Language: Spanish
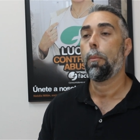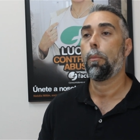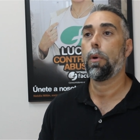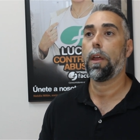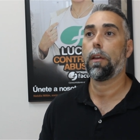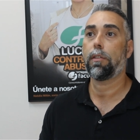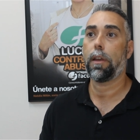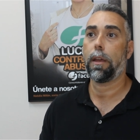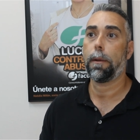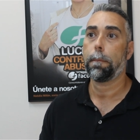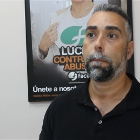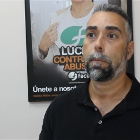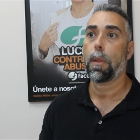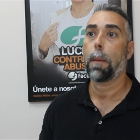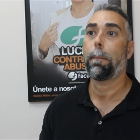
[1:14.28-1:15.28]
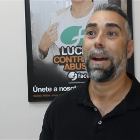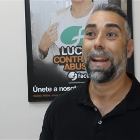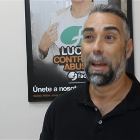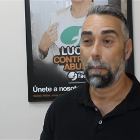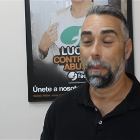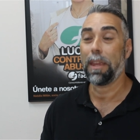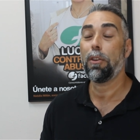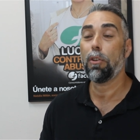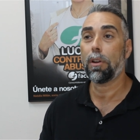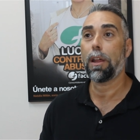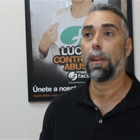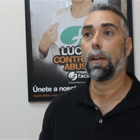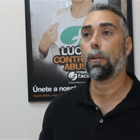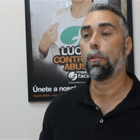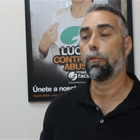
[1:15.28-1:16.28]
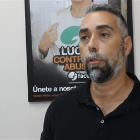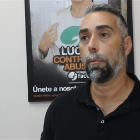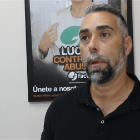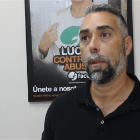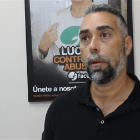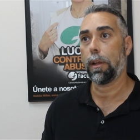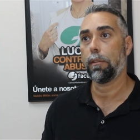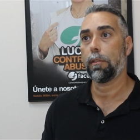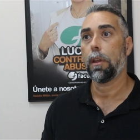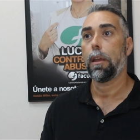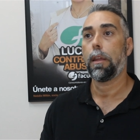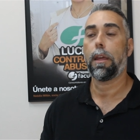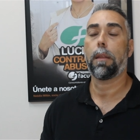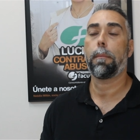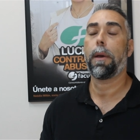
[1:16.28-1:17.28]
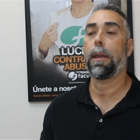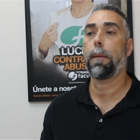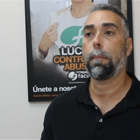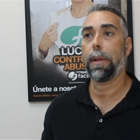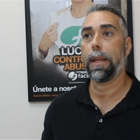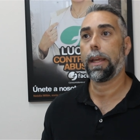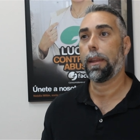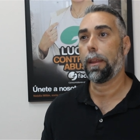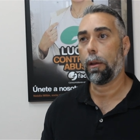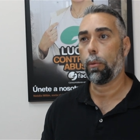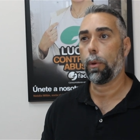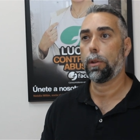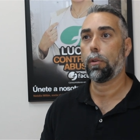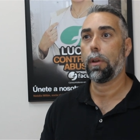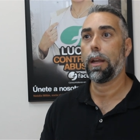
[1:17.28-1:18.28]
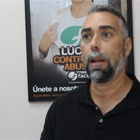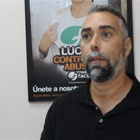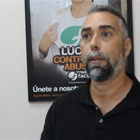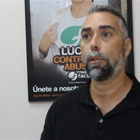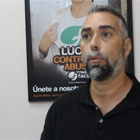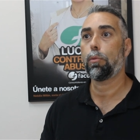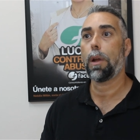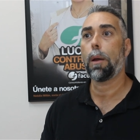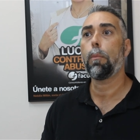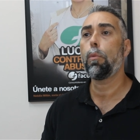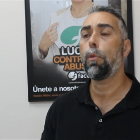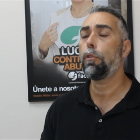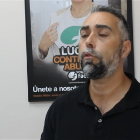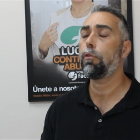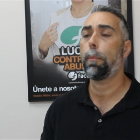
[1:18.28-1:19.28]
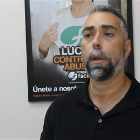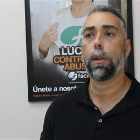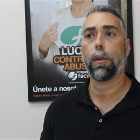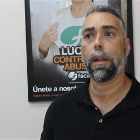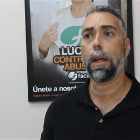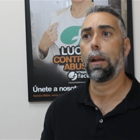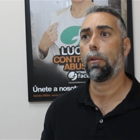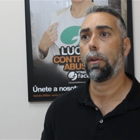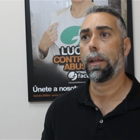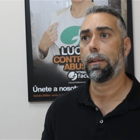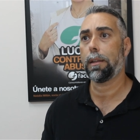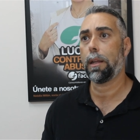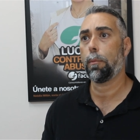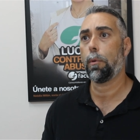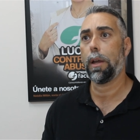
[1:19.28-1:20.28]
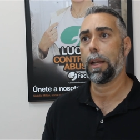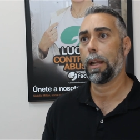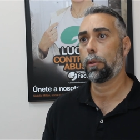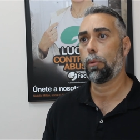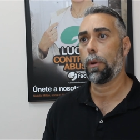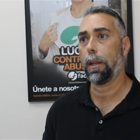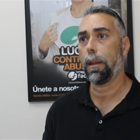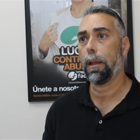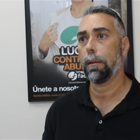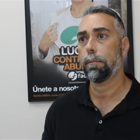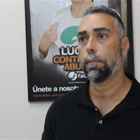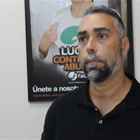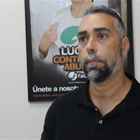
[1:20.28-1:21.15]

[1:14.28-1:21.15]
pueda ser para millones de consumidores y además implique descuentos en las facturas muy superiores a los que tenemos en la actualidad.